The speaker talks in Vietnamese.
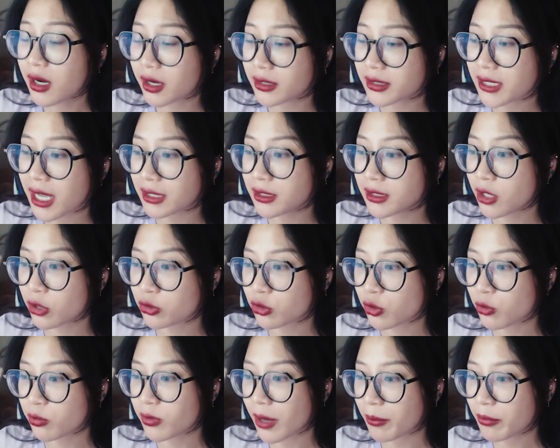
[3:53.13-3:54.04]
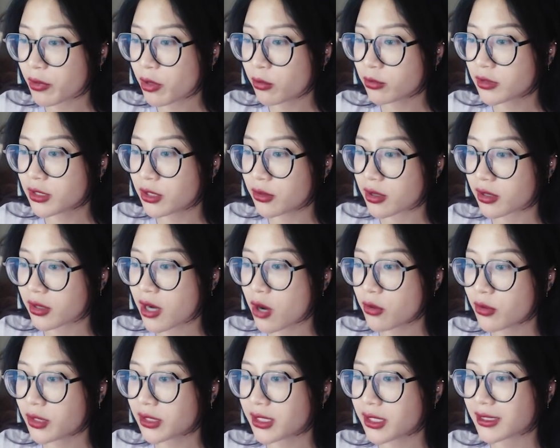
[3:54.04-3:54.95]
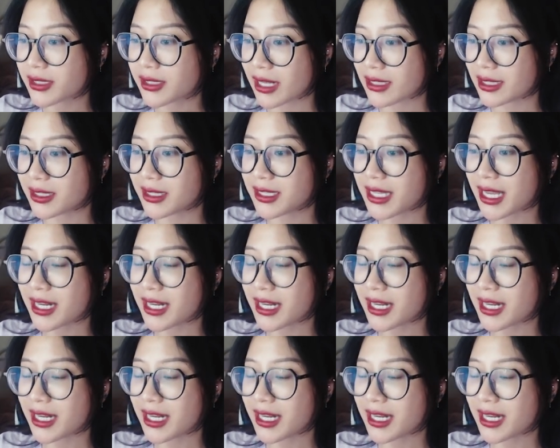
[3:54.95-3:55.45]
nhà nhiều tung lắm không chịu được đâu đi chơi xả xì chét